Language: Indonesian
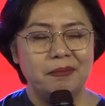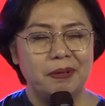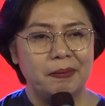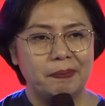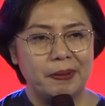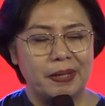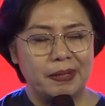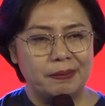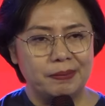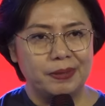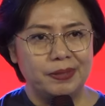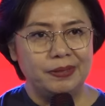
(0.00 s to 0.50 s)

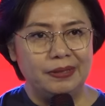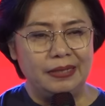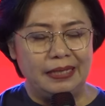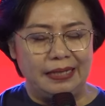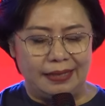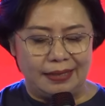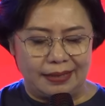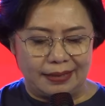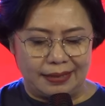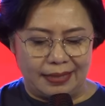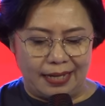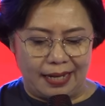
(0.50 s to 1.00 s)
Bapak Ibu
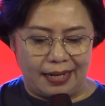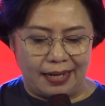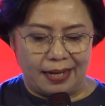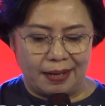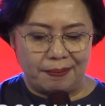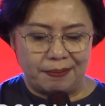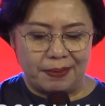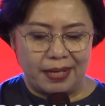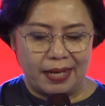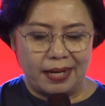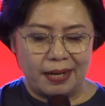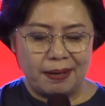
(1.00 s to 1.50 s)
dalam
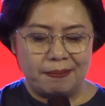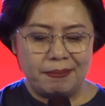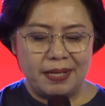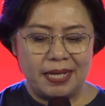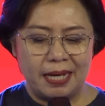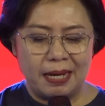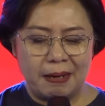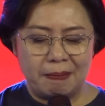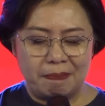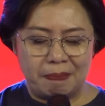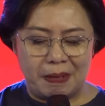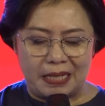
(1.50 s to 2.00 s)

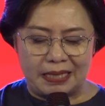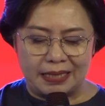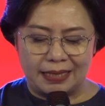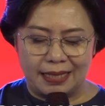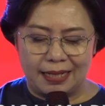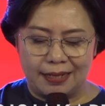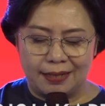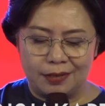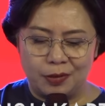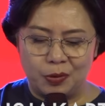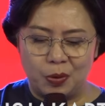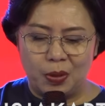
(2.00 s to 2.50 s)
Yeremia
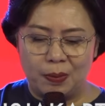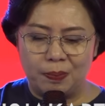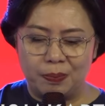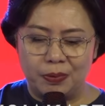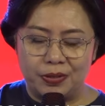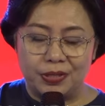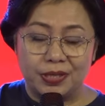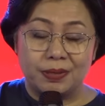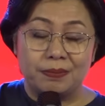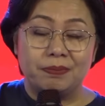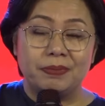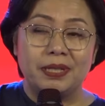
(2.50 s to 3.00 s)
pasal
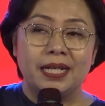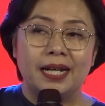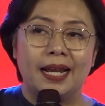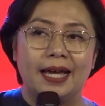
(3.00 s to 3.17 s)
29.